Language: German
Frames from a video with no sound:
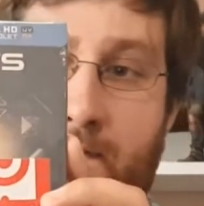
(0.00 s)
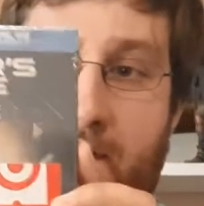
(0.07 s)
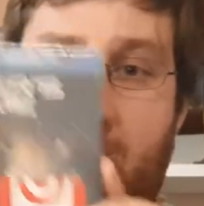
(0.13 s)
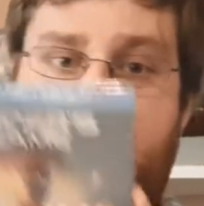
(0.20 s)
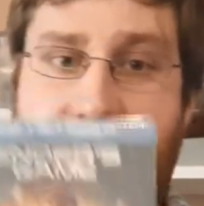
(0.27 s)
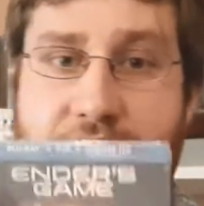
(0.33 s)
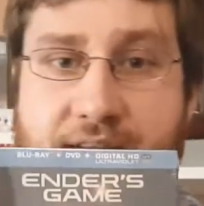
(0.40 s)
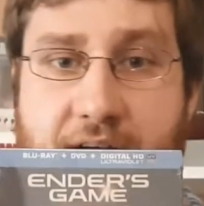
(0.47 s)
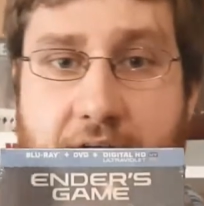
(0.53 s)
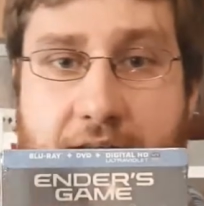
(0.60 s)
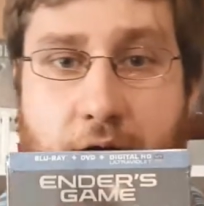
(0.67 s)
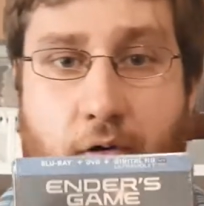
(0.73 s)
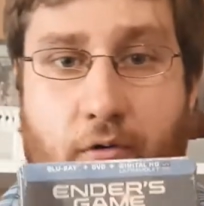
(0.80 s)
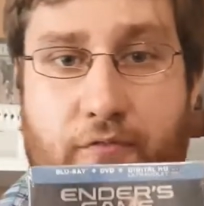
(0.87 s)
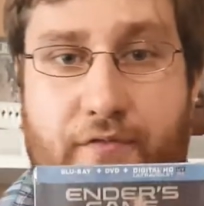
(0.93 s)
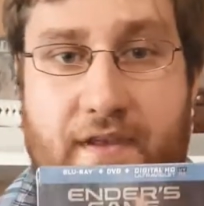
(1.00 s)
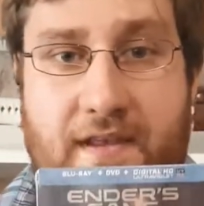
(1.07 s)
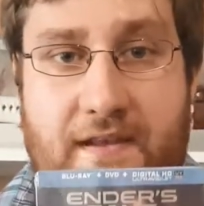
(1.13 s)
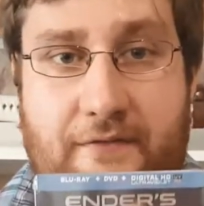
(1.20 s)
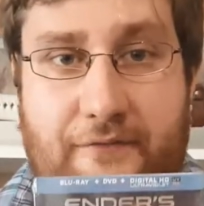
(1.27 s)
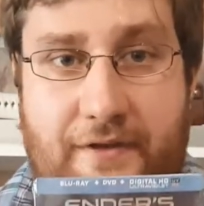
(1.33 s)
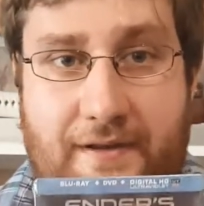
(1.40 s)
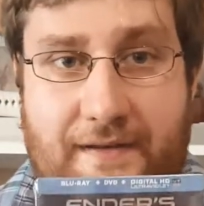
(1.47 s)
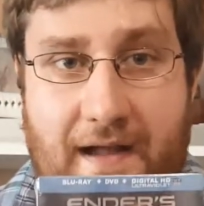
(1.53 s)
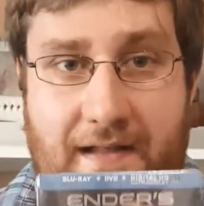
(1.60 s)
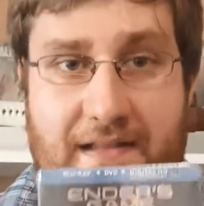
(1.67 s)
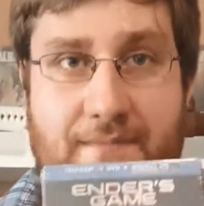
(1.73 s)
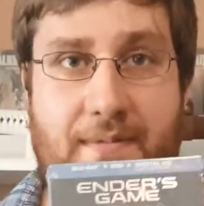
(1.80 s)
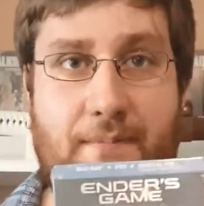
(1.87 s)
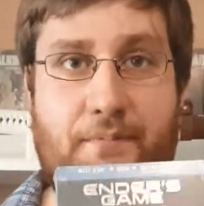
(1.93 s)
Also wie gesagt, auch vielen, vielen
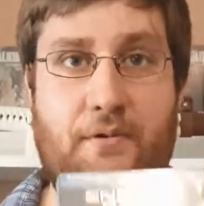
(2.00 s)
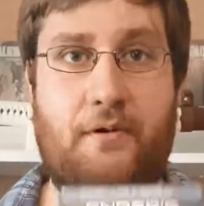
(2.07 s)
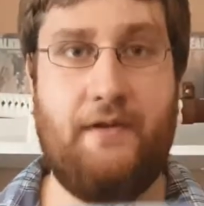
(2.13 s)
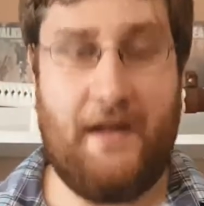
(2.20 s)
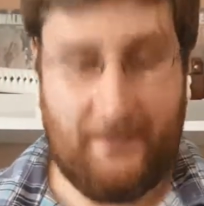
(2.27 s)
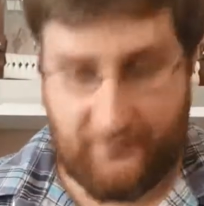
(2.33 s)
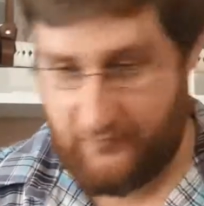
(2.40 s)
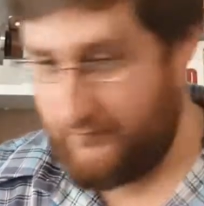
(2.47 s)
Dank, lieber Björn, da hast